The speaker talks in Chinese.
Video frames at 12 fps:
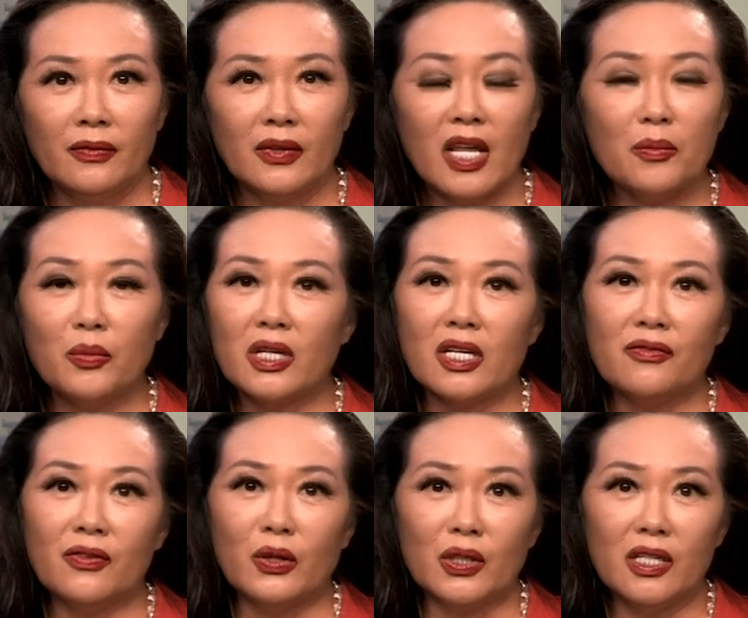但不可
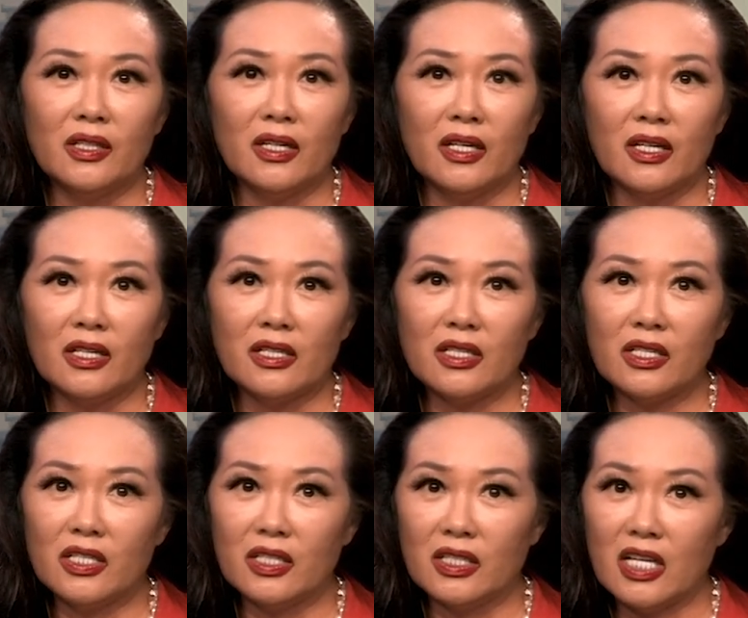否认的
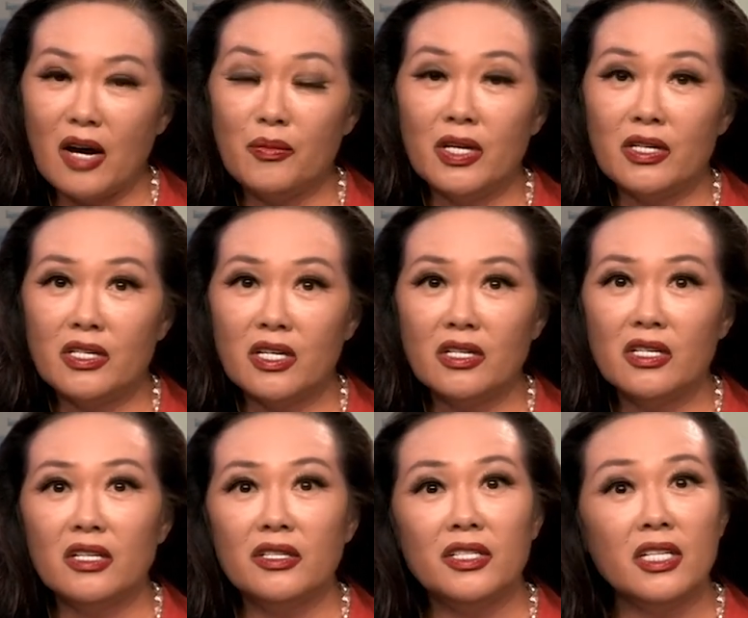是，他们真
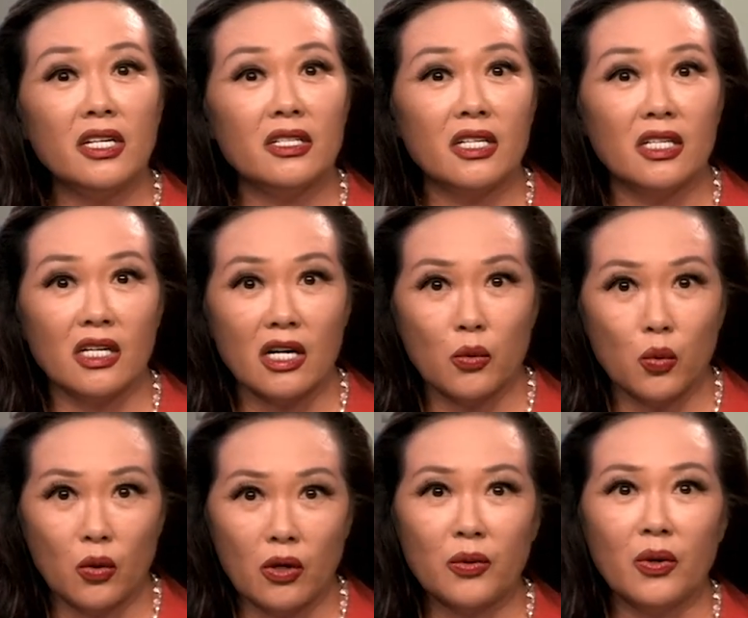真切切的
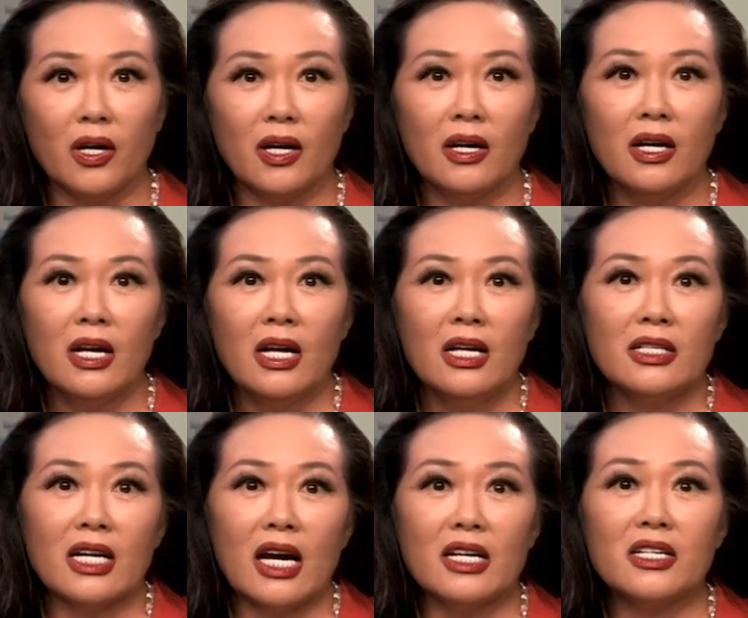活过，
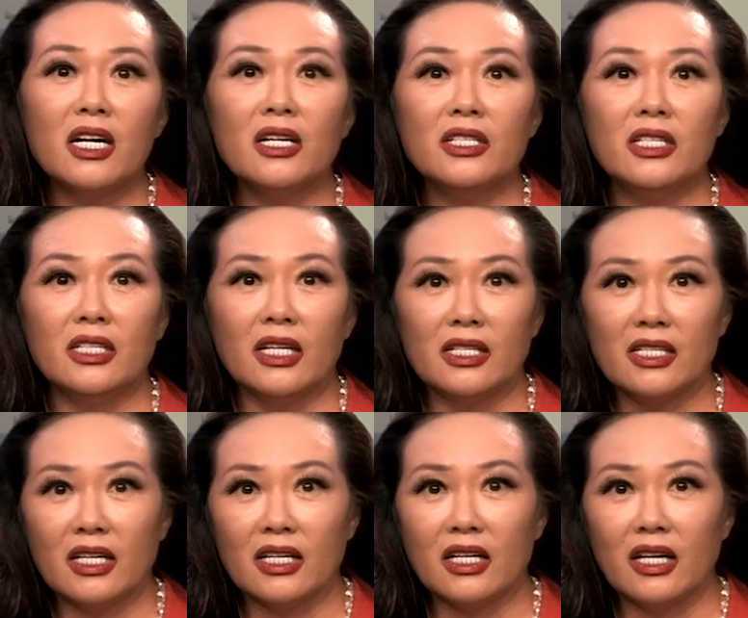才撑起了
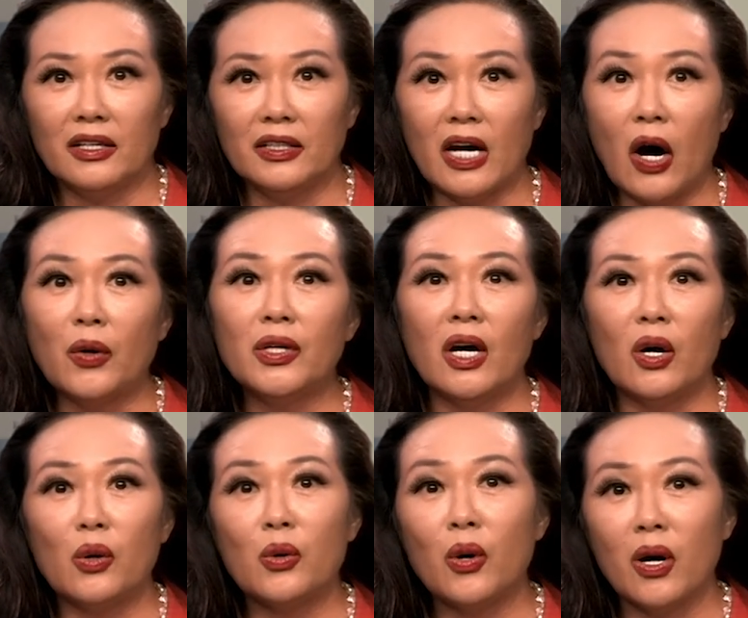这个摇
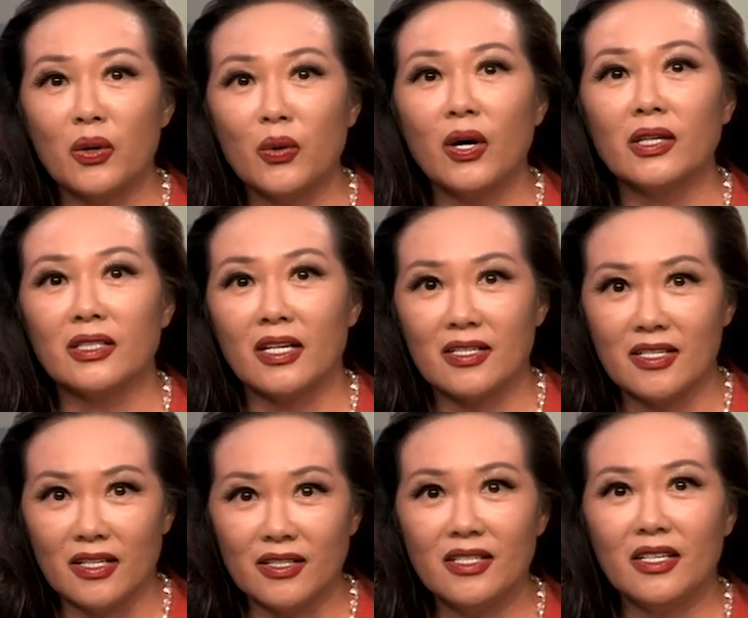摇晃晃的
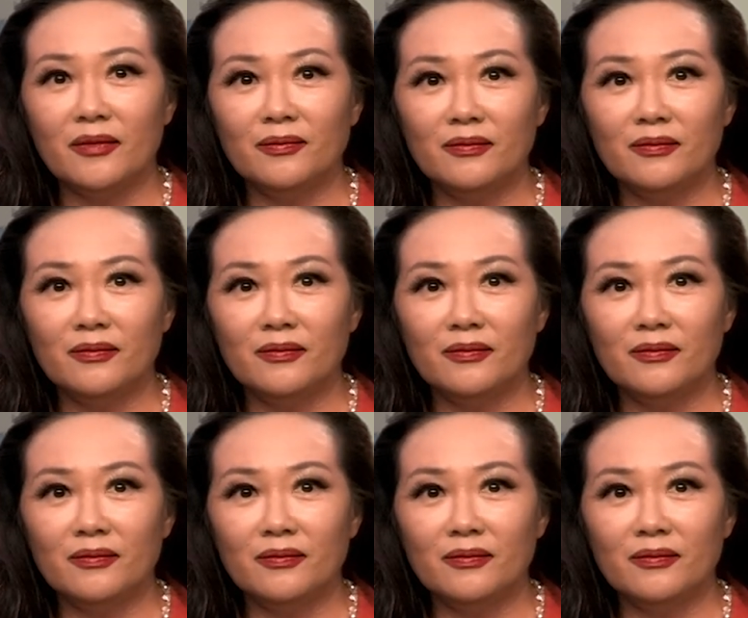人间。